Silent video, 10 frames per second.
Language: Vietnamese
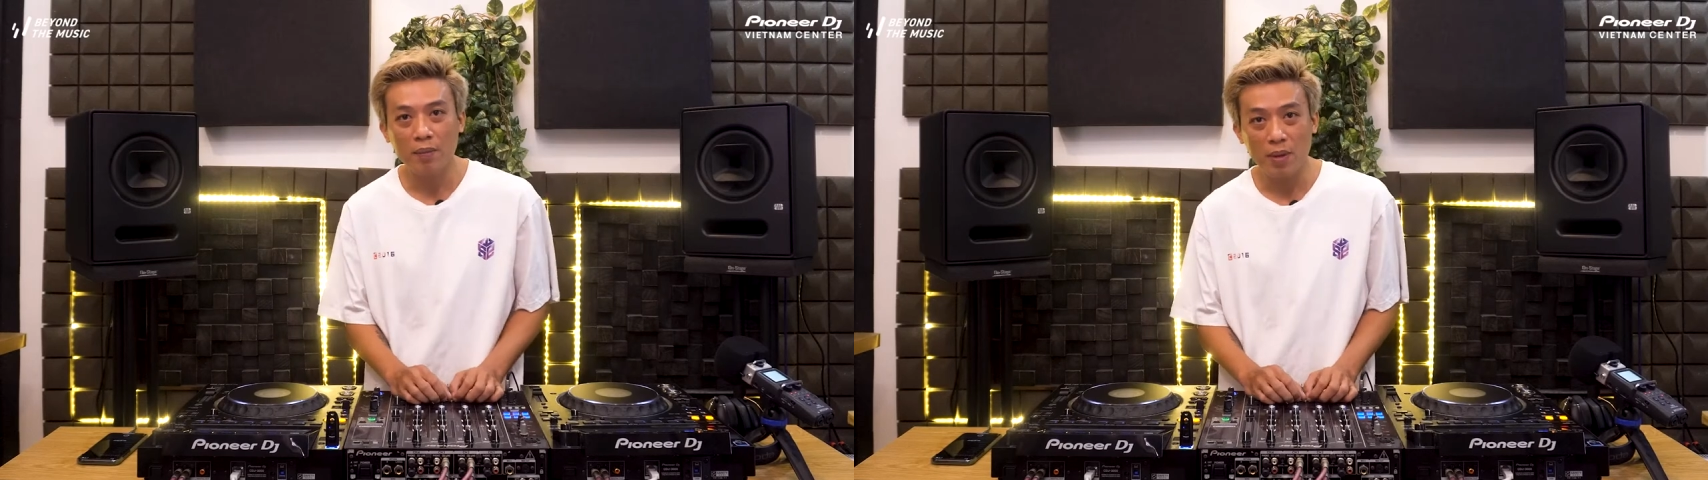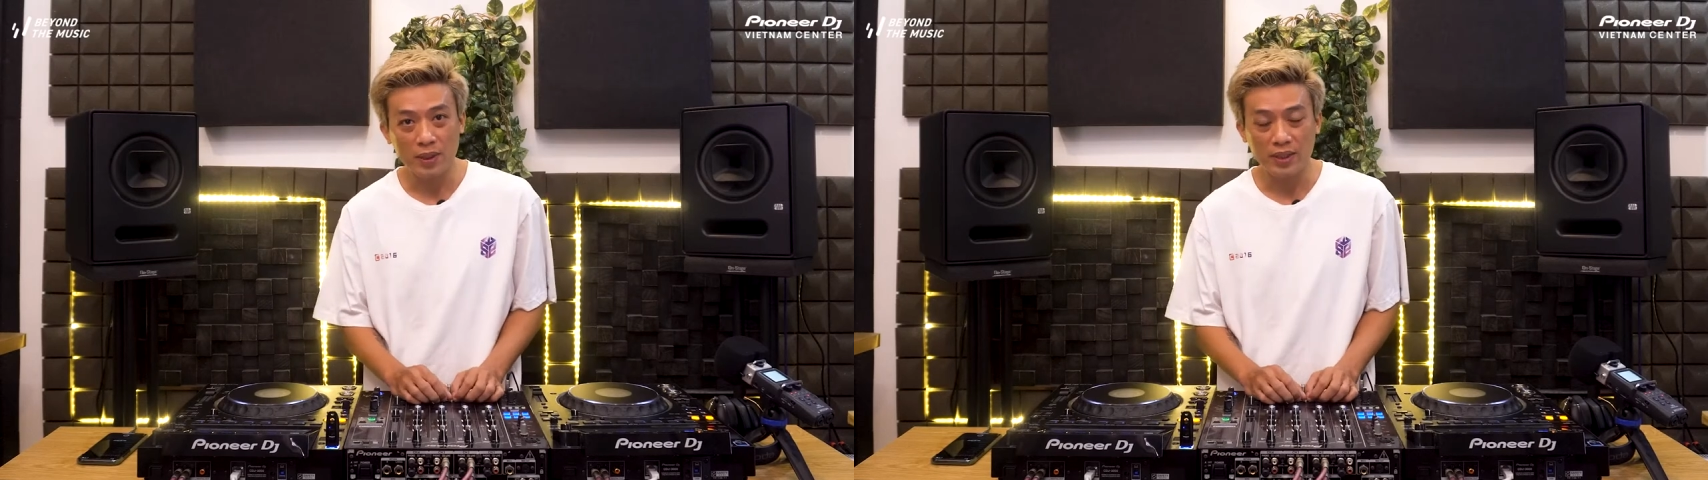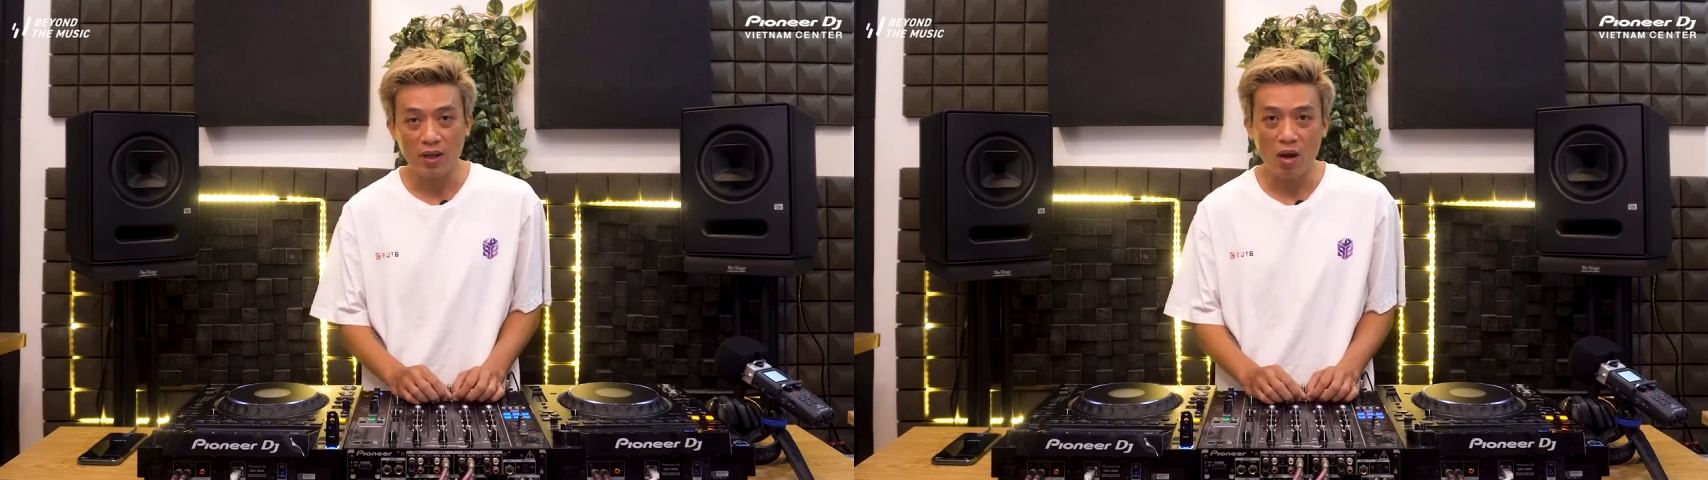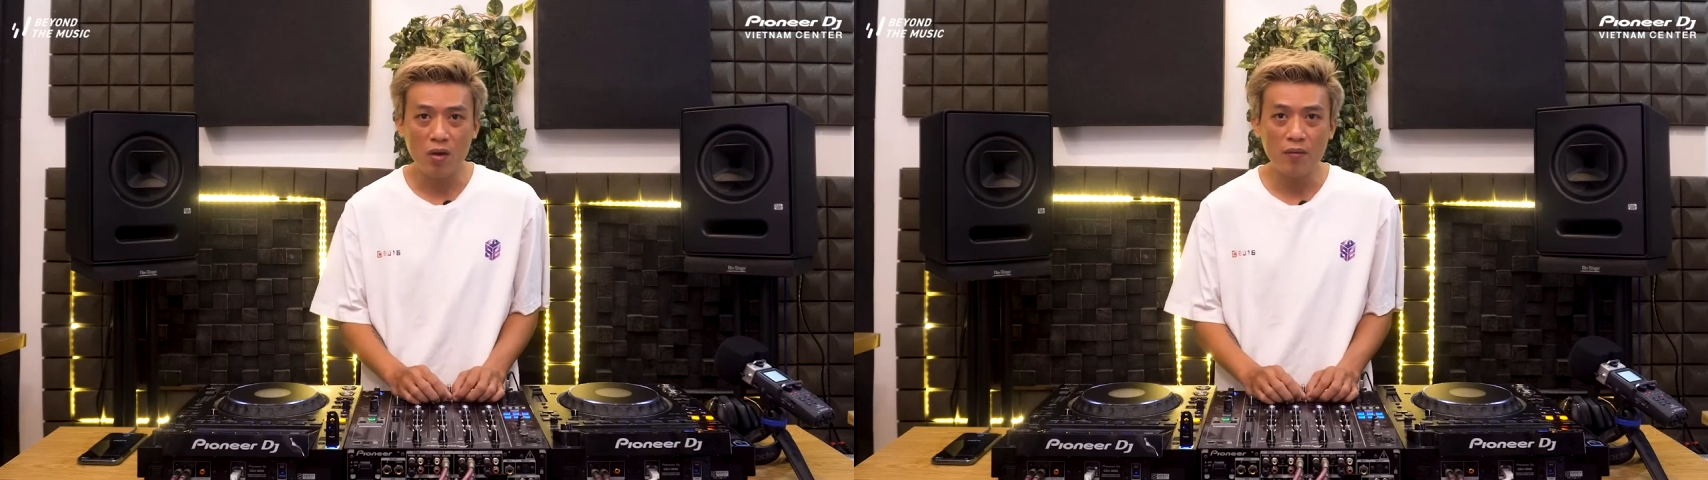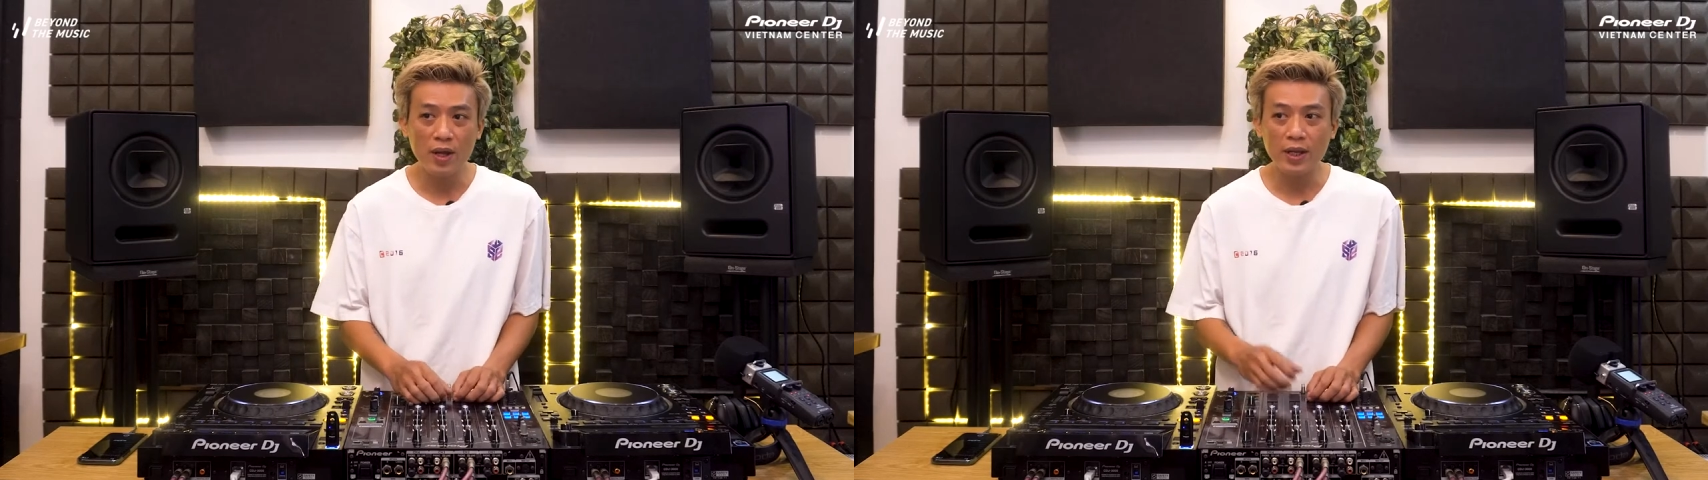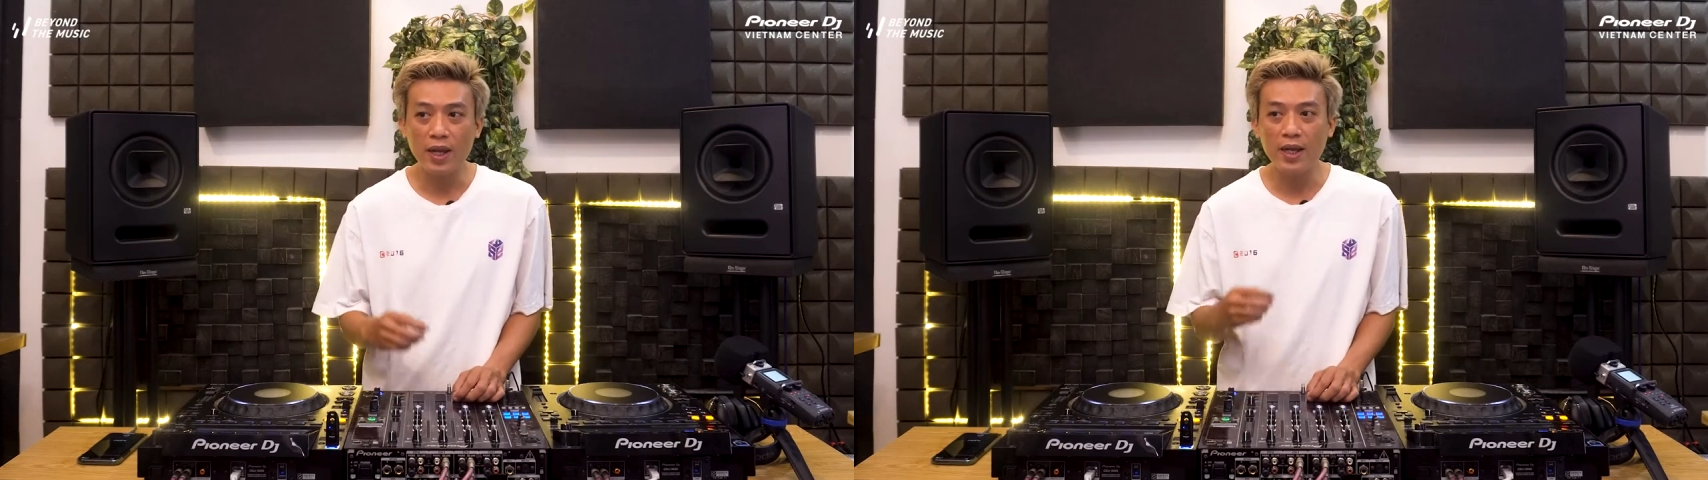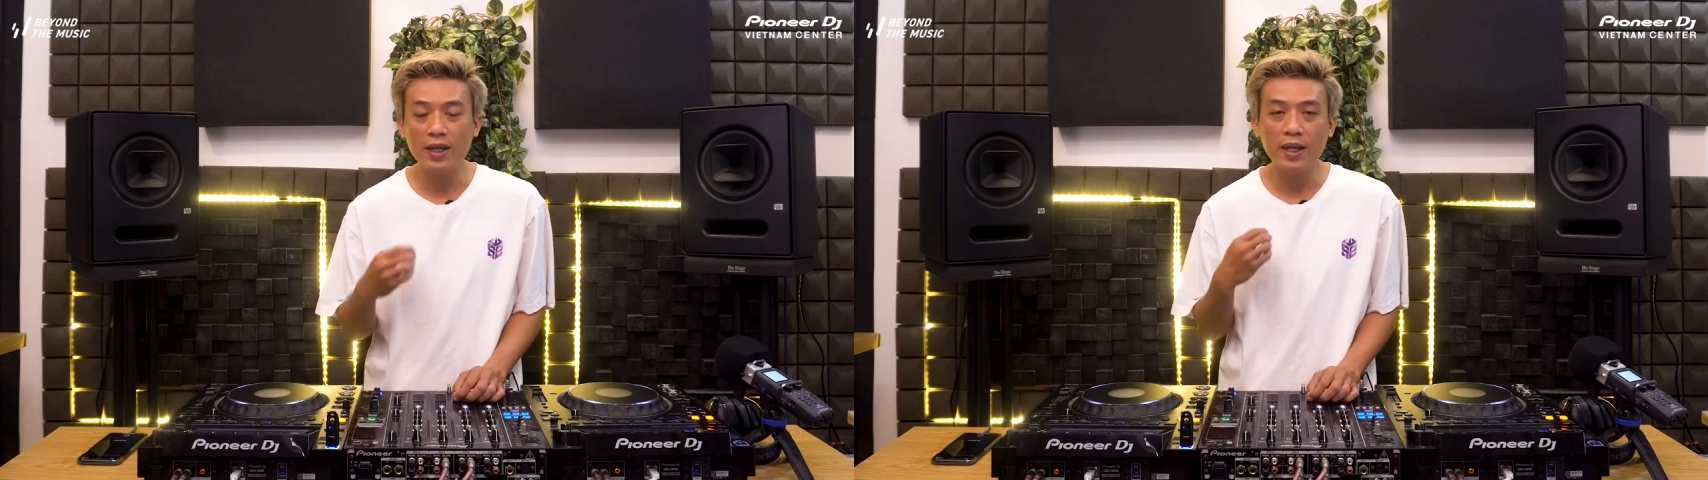Mình sẽ nói về cái ý